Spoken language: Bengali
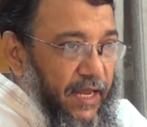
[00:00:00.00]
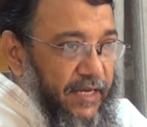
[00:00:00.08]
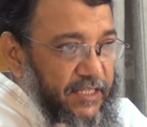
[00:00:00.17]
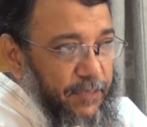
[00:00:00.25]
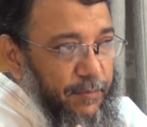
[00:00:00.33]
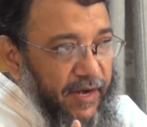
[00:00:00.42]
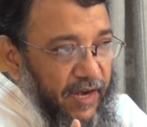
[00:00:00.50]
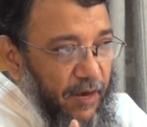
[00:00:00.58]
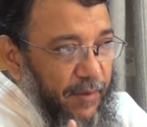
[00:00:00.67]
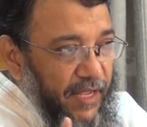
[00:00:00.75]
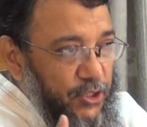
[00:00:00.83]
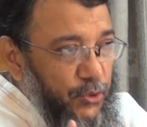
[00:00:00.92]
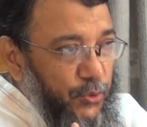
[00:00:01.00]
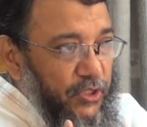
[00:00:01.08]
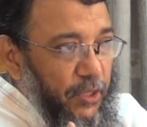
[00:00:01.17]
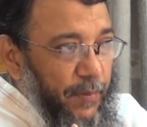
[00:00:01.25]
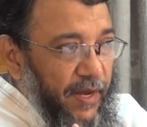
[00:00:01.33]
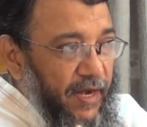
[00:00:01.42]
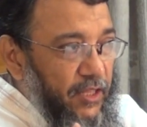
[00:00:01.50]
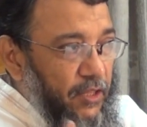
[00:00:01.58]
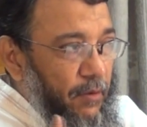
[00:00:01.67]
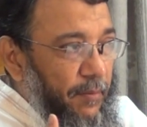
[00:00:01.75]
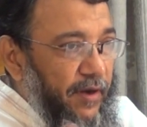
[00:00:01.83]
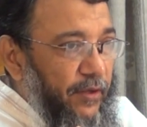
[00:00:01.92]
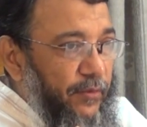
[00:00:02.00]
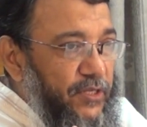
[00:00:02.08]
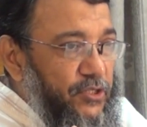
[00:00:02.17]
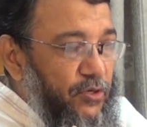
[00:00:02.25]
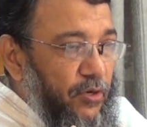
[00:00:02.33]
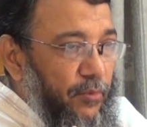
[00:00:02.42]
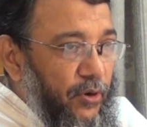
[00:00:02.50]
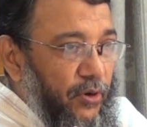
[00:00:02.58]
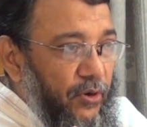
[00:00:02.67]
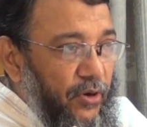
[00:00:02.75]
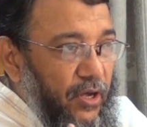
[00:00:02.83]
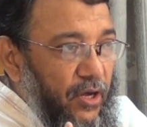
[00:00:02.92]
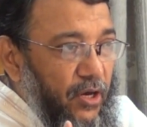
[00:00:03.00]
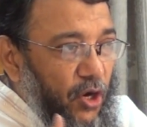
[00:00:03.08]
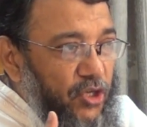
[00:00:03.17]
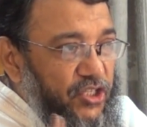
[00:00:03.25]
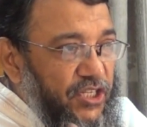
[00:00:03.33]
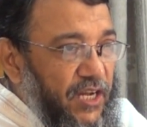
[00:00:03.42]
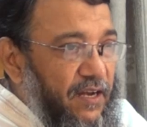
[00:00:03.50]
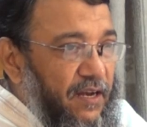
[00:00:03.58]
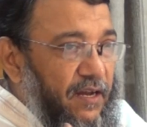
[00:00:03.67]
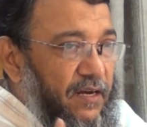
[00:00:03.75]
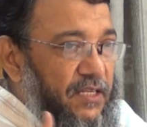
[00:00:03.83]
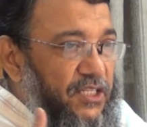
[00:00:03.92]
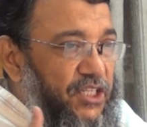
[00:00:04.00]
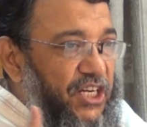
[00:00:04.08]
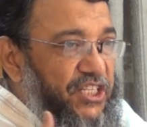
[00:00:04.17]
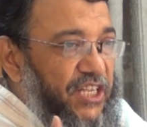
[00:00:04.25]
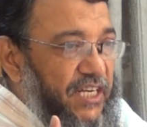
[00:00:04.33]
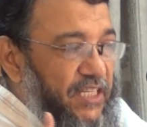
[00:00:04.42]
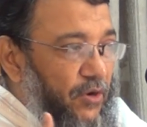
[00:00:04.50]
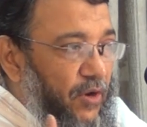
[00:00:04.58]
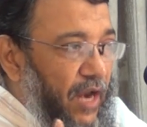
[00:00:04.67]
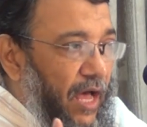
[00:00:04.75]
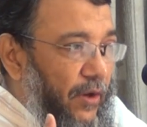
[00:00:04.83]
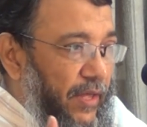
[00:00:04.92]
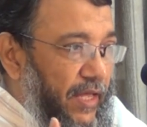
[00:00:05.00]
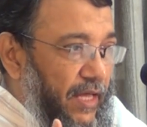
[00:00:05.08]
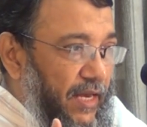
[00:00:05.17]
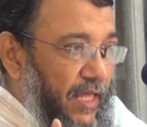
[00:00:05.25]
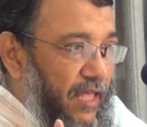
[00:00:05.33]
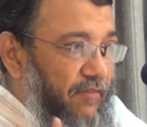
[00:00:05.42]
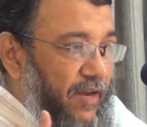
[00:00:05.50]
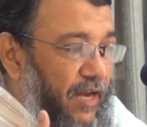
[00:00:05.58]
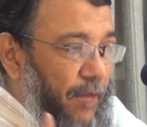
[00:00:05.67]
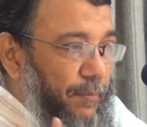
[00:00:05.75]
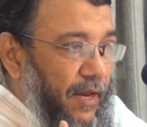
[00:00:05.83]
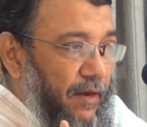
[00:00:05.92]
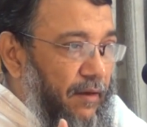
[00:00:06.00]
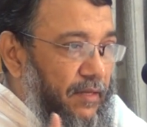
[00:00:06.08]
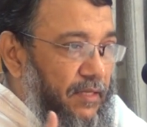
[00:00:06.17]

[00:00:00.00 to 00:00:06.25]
এর চেয়ে বেটার আমরা কিছু করতে পারি না তবে আমরা রিকোয়েস্ট করব ক্রস জেন্ডার চিটচ্যাট যেন না হয় এখানে ইভেন আপনার